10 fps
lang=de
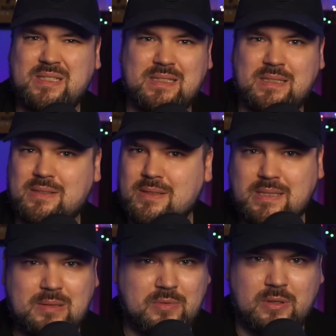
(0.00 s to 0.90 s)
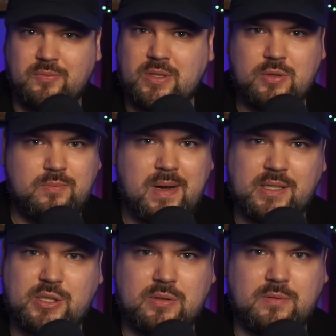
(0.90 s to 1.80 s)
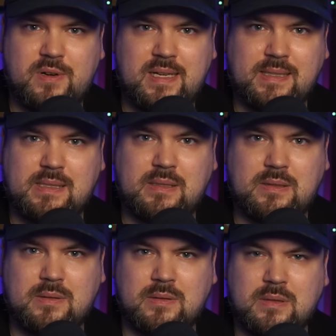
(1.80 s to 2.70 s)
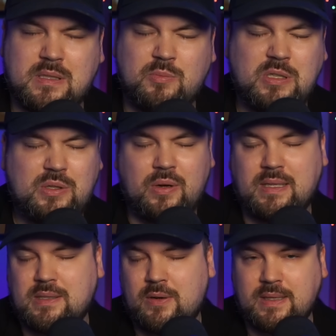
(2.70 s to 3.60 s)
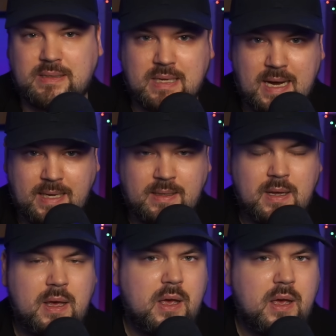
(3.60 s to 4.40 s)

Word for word: Mensch, das ist trotzdem irgendwie too much und verletzend und das muss doch jetzt auch nicht sein.